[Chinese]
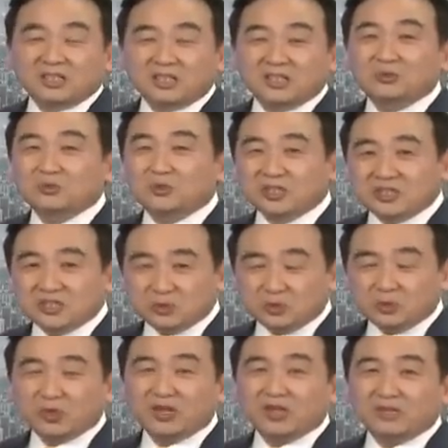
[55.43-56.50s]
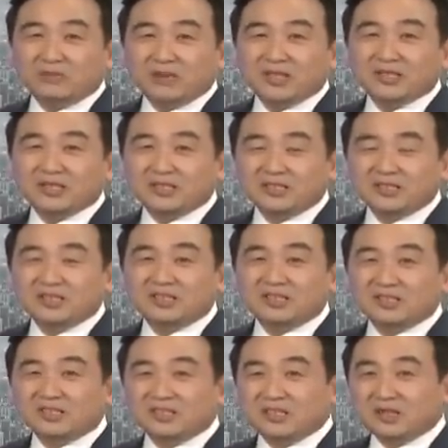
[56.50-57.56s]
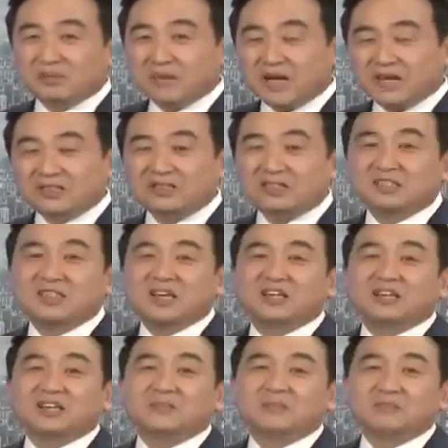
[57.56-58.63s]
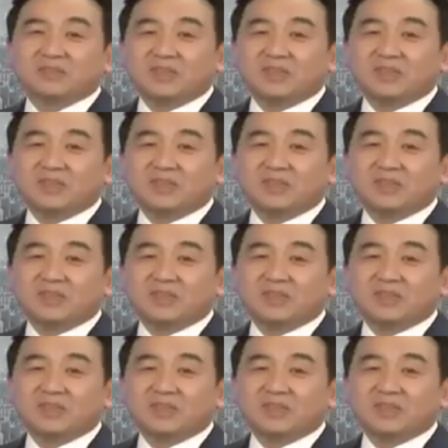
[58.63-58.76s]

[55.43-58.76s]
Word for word: 新约旧约》里面的一些事情呢拍成了电影。